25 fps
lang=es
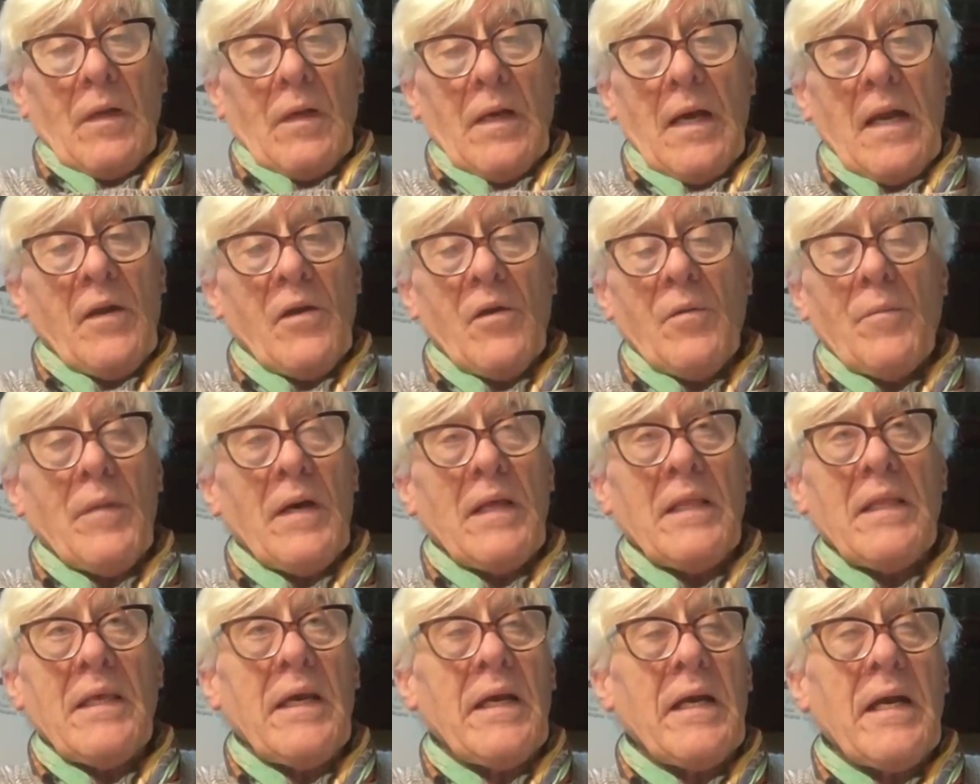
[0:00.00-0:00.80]
algo
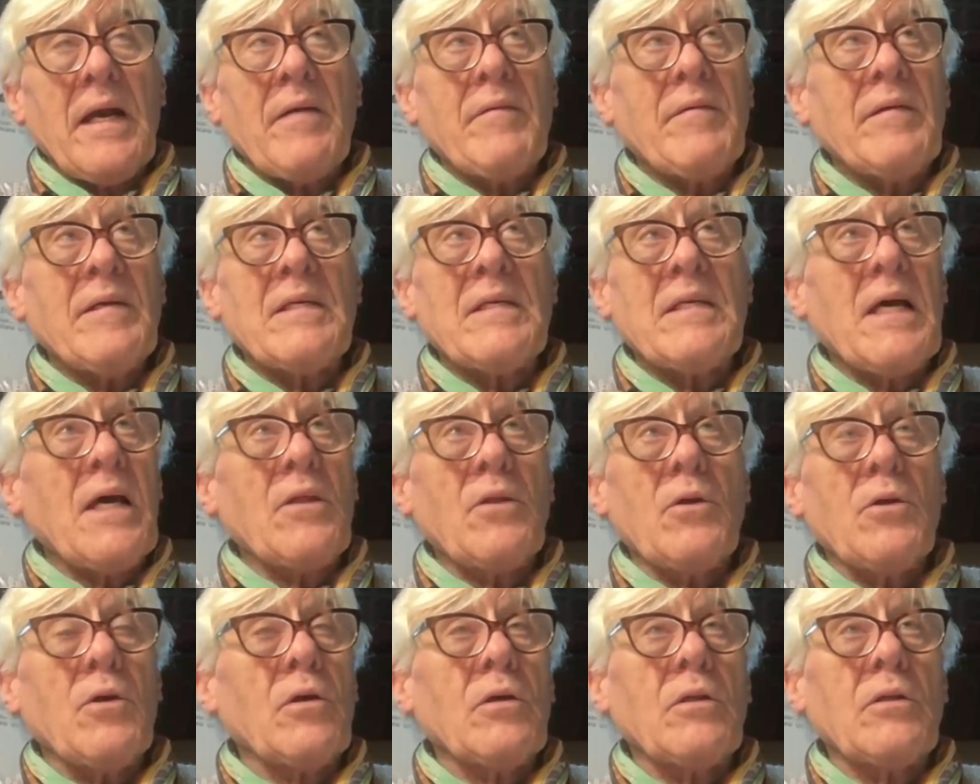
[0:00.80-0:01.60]
más
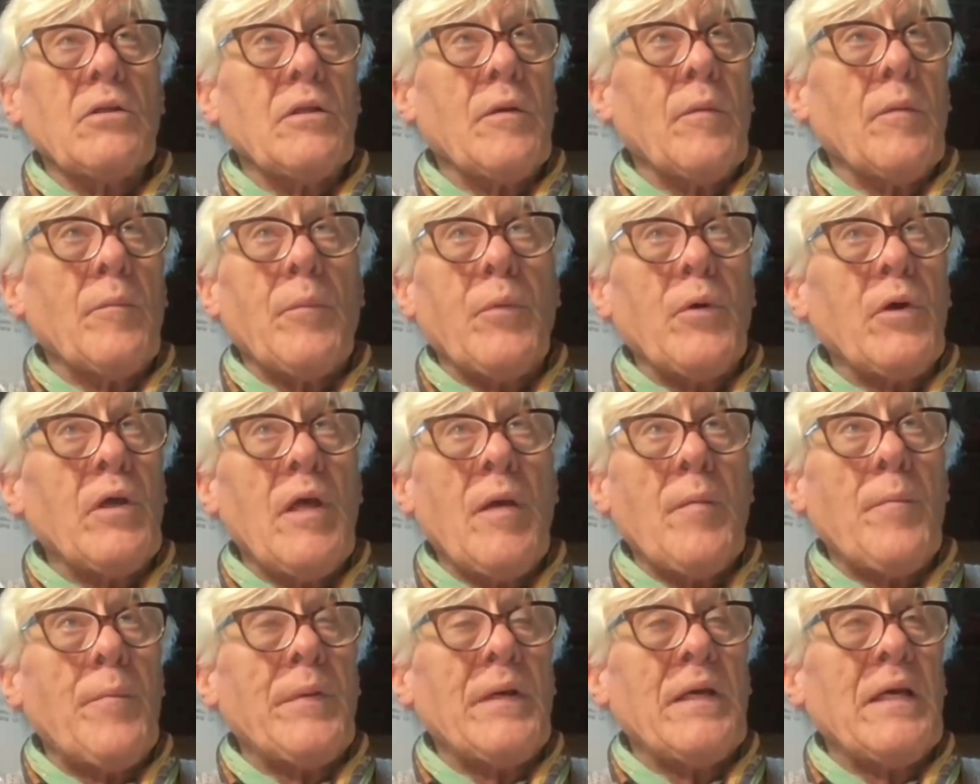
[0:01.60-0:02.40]
descabellado no
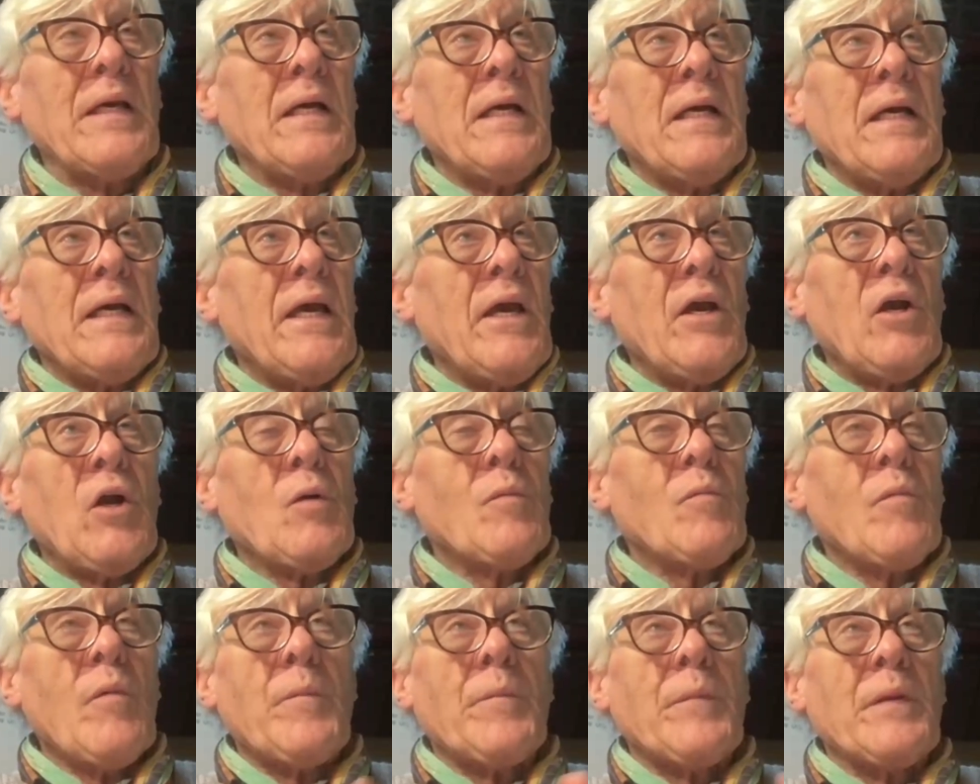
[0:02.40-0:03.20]
puede es
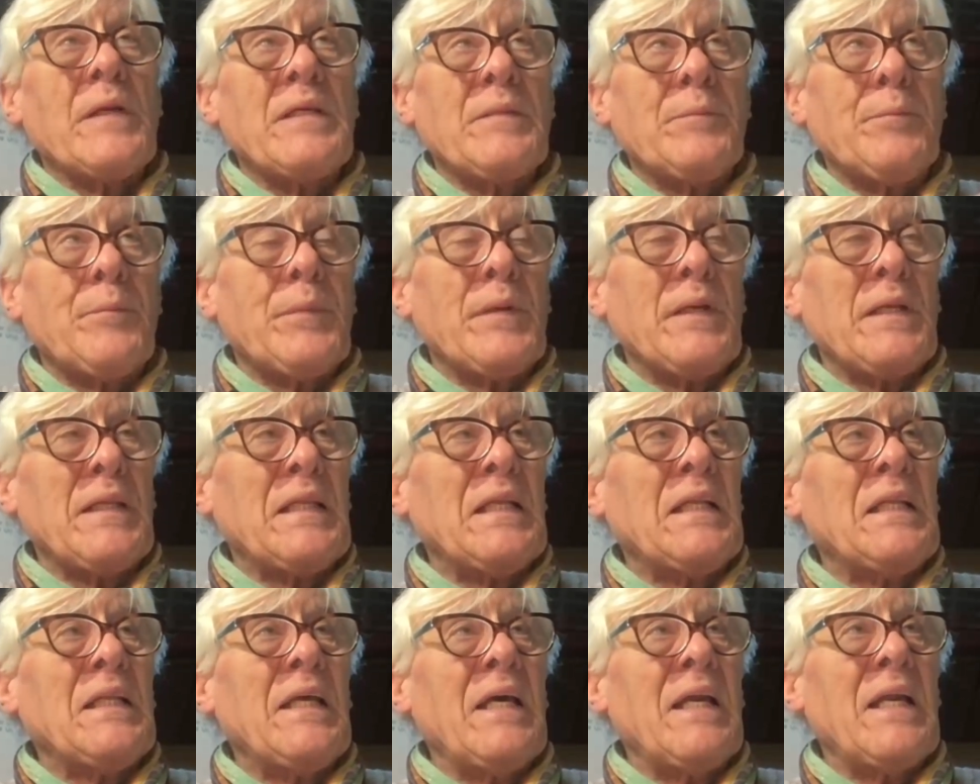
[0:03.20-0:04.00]
como
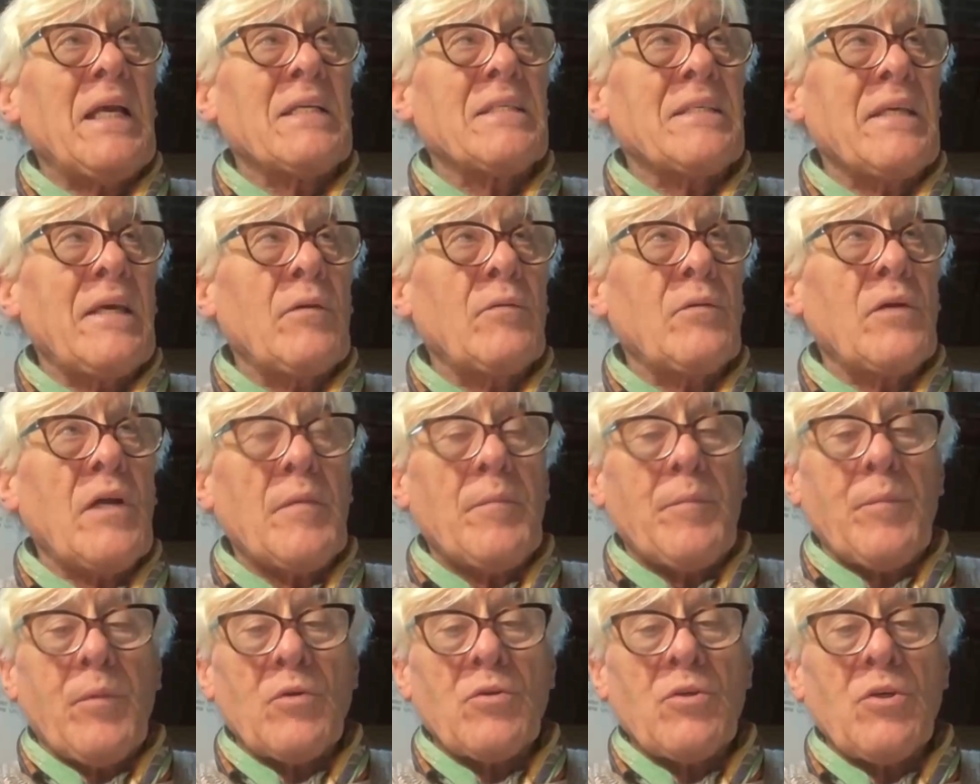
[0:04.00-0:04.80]
pretender hacer una
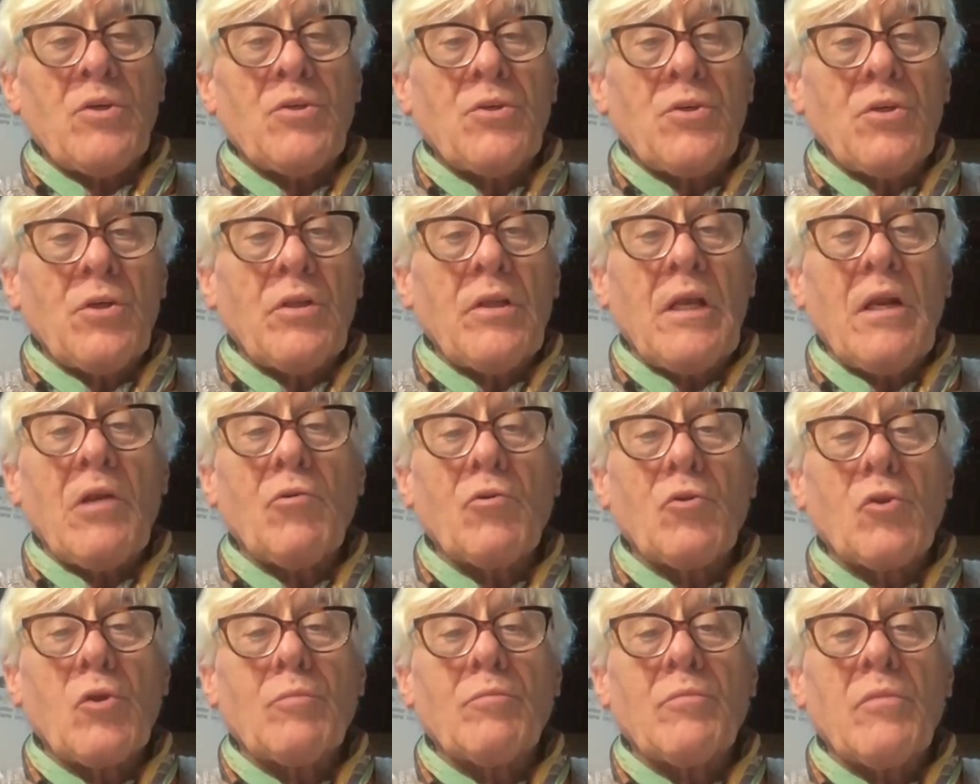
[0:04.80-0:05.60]
exposición del
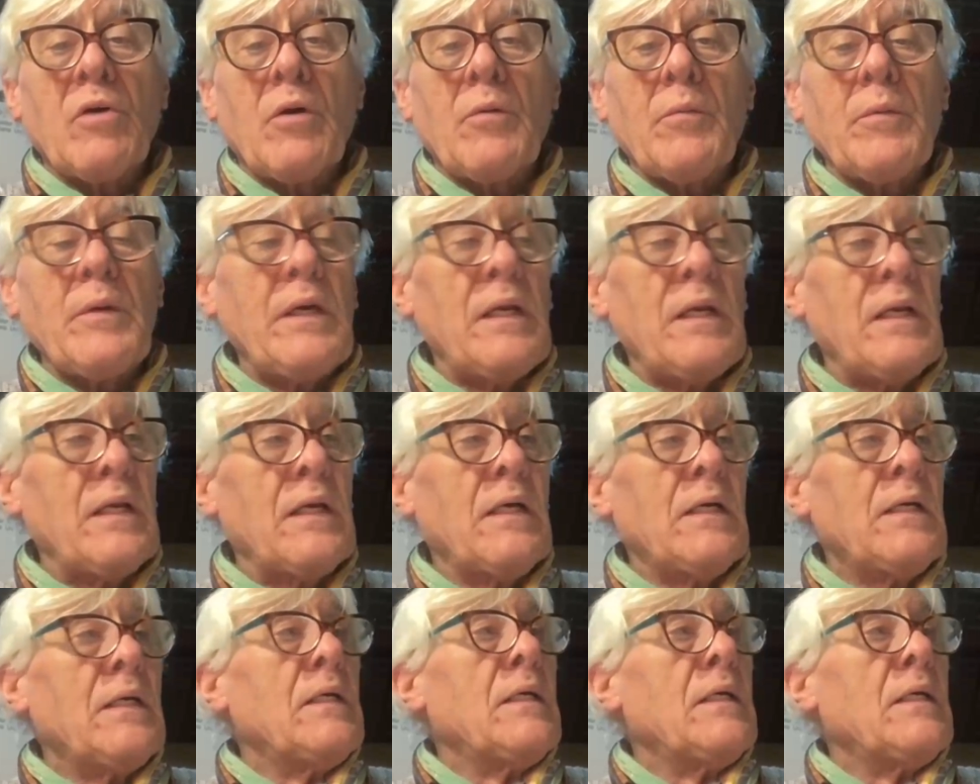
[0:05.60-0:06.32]
automóvil